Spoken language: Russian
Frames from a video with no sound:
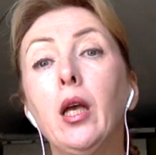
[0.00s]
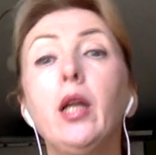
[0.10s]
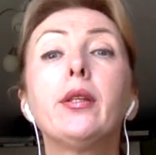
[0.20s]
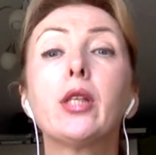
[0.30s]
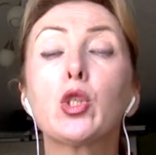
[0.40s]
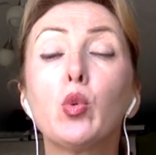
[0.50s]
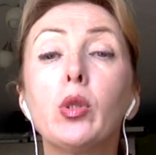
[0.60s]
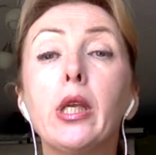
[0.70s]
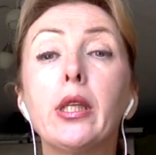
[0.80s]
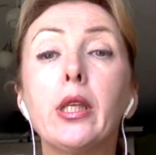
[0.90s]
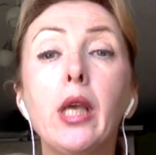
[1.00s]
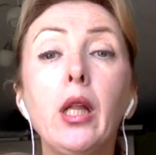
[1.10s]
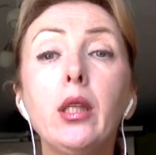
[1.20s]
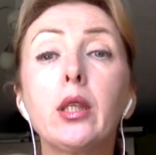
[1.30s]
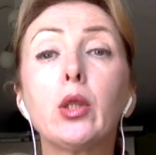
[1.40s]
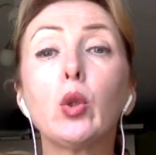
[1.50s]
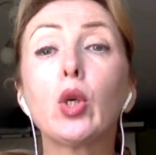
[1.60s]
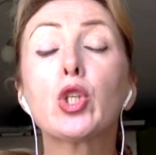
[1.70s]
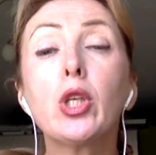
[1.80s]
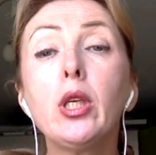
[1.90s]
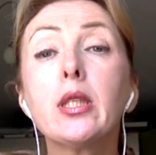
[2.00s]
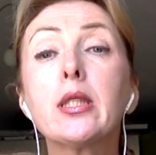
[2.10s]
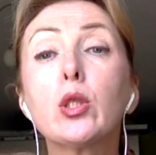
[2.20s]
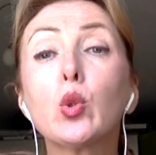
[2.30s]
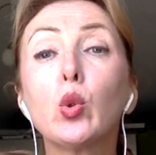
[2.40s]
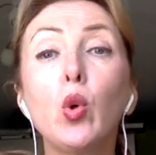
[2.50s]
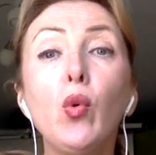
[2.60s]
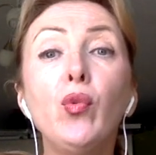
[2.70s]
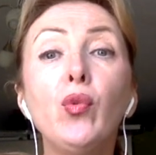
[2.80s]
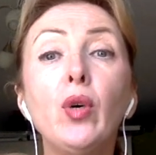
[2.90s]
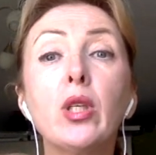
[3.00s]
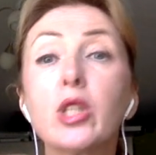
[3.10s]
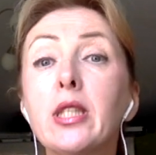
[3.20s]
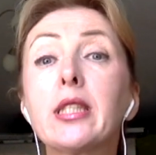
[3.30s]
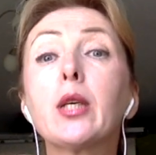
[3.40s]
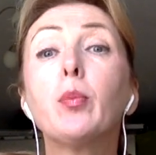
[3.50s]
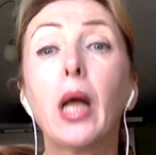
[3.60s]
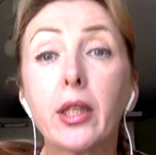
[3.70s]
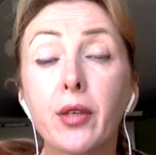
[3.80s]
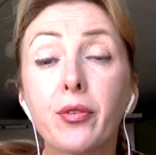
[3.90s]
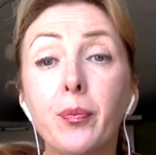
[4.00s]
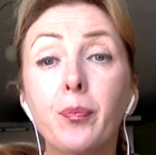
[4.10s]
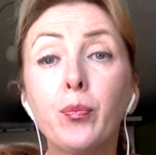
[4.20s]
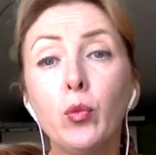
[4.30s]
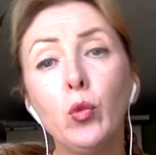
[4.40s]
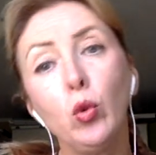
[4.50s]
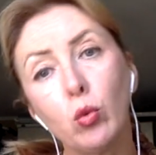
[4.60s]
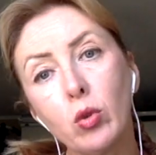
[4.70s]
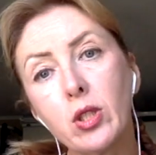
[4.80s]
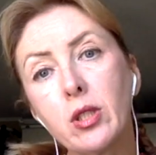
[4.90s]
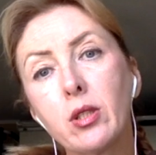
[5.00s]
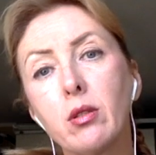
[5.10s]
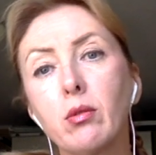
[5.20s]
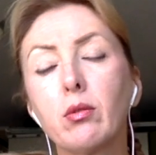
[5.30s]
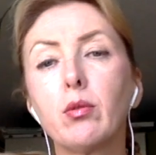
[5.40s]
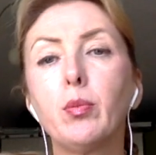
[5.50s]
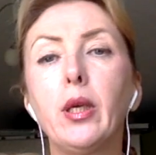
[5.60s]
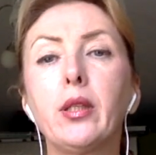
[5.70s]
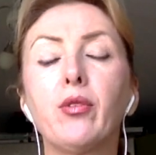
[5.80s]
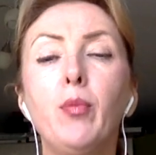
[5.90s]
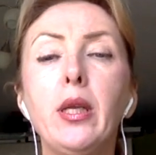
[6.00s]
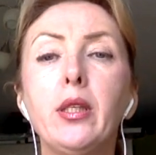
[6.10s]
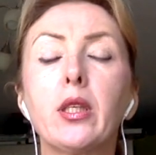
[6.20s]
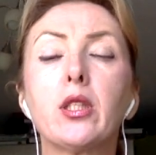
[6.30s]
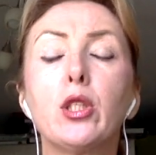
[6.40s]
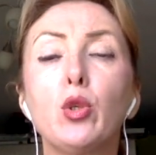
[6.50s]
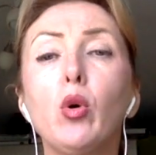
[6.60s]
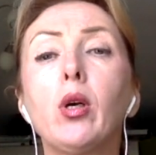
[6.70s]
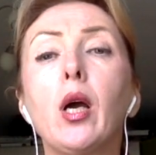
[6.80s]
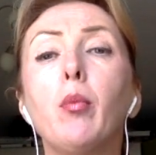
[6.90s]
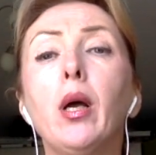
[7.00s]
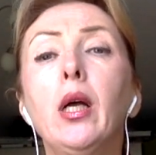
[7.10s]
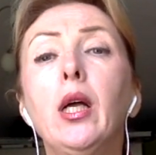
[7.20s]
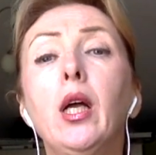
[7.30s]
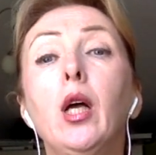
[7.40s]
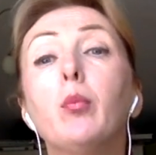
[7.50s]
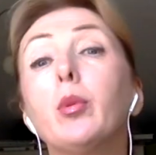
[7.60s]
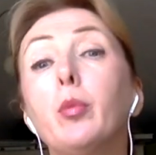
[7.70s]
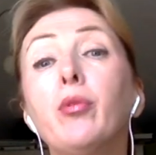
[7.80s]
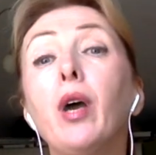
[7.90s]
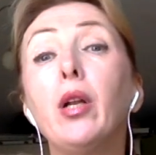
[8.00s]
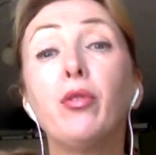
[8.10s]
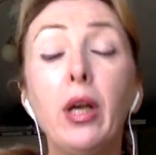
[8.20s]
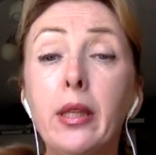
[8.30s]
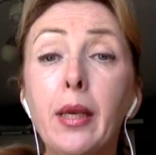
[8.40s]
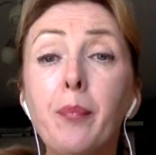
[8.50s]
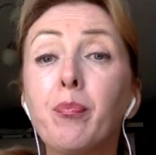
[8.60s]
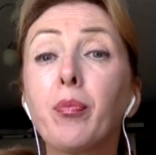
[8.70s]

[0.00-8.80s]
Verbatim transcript: Это лоскутное одеяло, которое шили из лоскутов женских платьев – ну, из э, платьев матери, сестер как бы, подбивали ватой.